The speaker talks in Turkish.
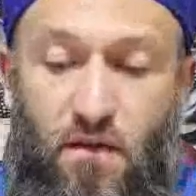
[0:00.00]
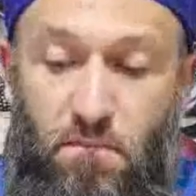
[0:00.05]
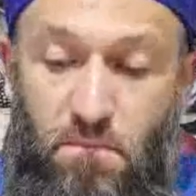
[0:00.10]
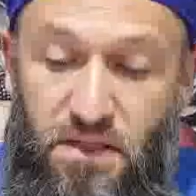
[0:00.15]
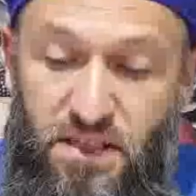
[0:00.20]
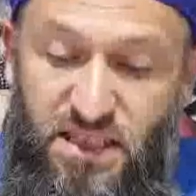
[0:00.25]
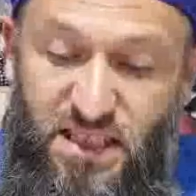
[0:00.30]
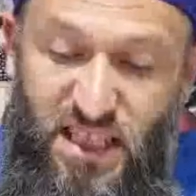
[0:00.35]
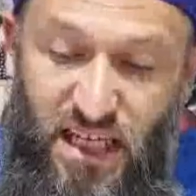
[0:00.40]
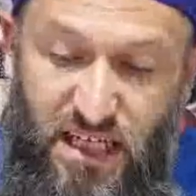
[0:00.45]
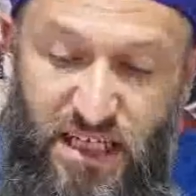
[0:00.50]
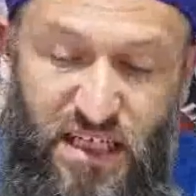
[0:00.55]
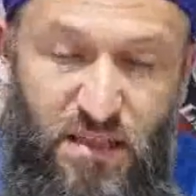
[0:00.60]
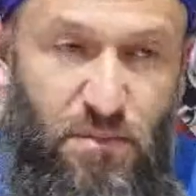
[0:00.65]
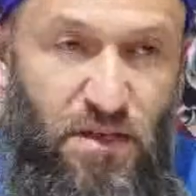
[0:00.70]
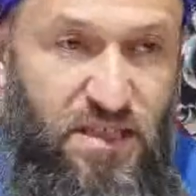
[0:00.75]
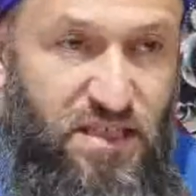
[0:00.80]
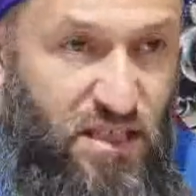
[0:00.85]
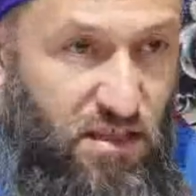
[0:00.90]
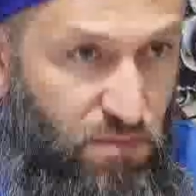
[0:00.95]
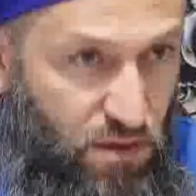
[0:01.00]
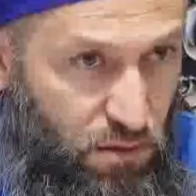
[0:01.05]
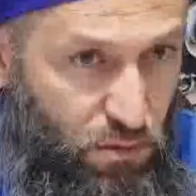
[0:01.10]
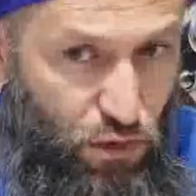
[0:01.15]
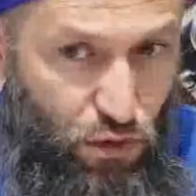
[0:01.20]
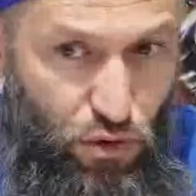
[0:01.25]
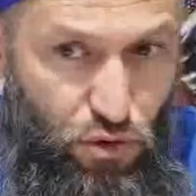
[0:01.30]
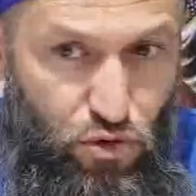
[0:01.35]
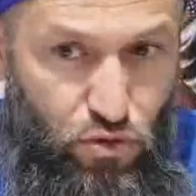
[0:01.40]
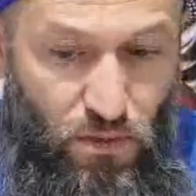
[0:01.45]
Biz yine kıymetini
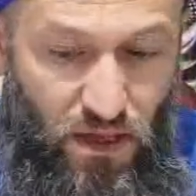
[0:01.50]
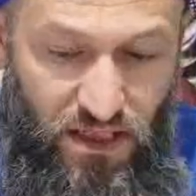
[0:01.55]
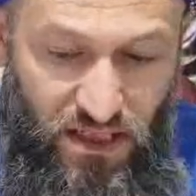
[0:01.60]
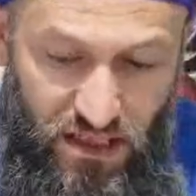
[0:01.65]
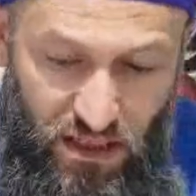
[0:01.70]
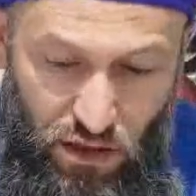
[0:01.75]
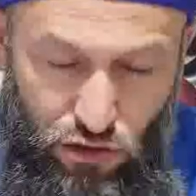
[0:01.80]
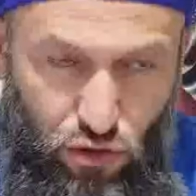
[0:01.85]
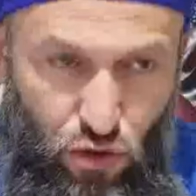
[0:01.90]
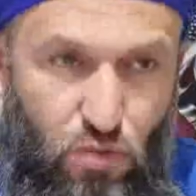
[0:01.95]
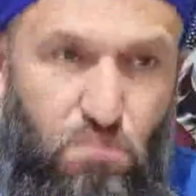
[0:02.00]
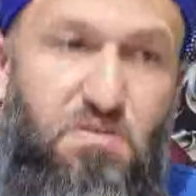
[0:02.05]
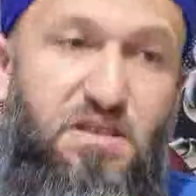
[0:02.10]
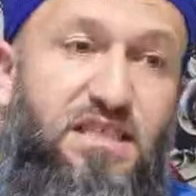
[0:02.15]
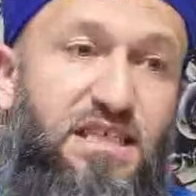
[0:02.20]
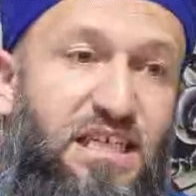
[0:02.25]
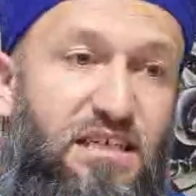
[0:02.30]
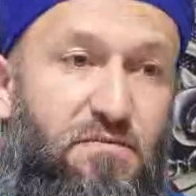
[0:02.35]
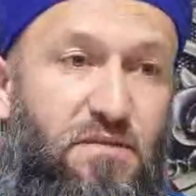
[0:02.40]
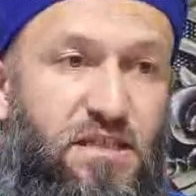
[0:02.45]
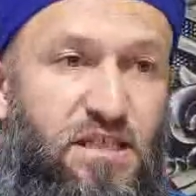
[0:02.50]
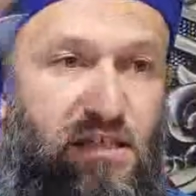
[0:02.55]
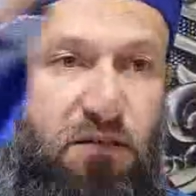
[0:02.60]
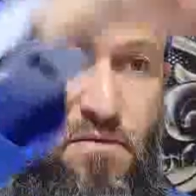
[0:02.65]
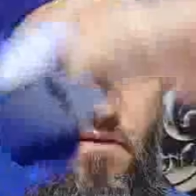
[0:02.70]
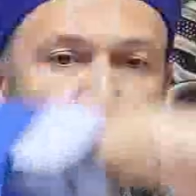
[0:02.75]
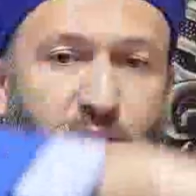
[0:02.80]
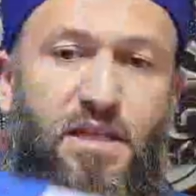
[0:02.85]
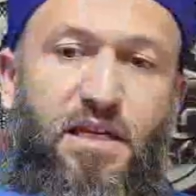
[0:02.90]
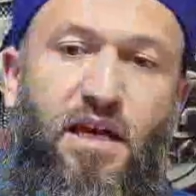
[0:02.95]
bilmiyoruz. Bak yine söylüyorum. Biz kıymetini
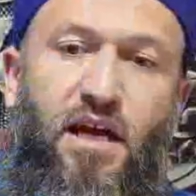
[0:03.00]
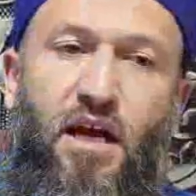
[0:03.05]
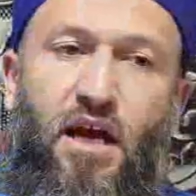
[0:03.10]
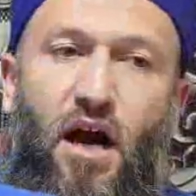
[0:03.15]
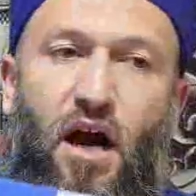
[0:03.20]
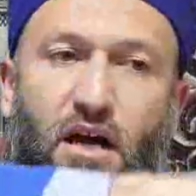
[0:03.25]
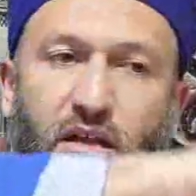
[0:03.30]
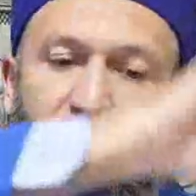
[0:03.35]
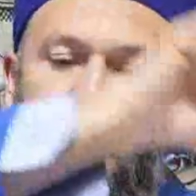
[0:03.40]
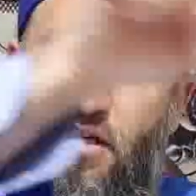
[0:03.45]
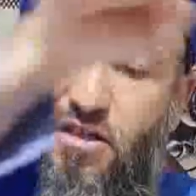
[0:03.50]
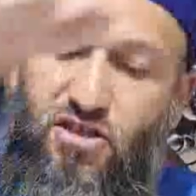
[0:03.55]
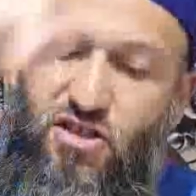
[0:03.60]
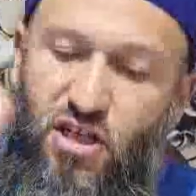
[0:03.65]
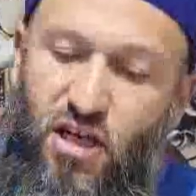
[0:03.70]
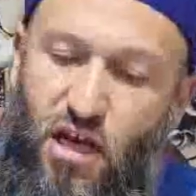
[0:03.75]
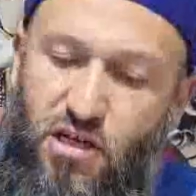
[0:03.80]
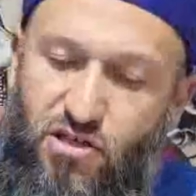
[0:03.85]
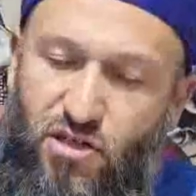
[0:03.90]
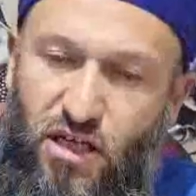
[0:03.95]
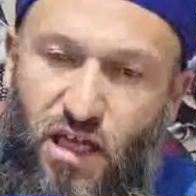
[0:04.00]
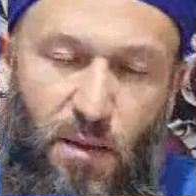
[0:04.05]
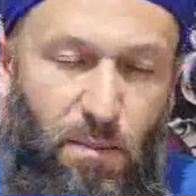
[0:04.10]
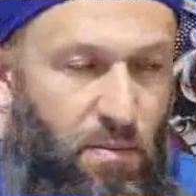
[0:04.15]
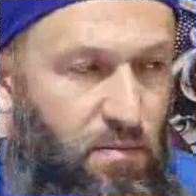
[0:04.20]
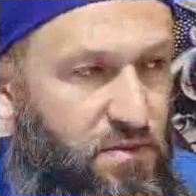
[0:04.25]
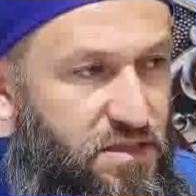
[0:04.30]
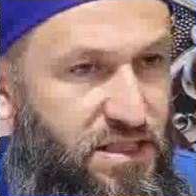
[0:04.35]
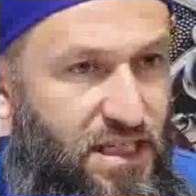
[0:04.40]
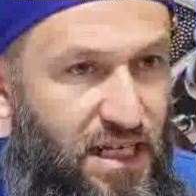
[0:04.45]
bilmedik. Allah Celle Celle
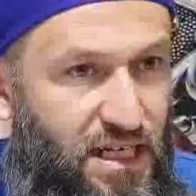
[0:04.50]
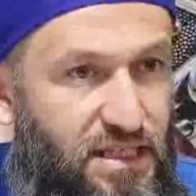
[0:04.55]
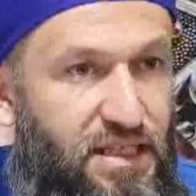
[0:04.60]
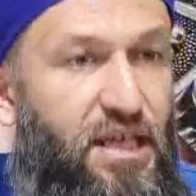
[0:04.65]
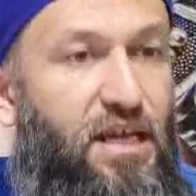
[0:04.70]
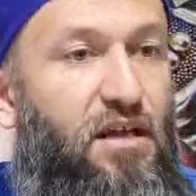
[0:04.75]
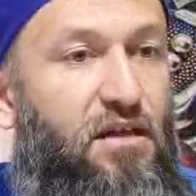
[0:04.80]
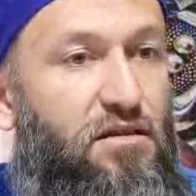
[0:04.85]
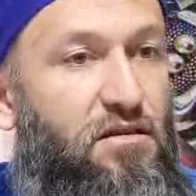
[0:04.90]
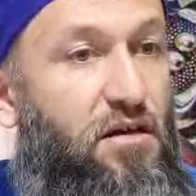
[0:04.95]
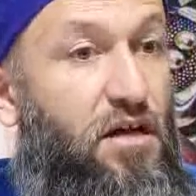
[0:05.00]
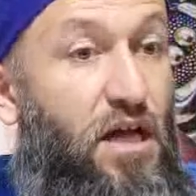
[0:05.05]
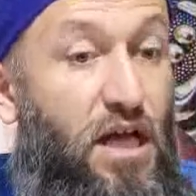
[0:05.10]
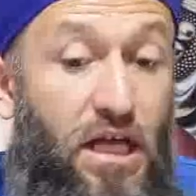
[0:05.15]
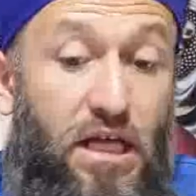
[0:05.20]
hepimizin elinden aldı.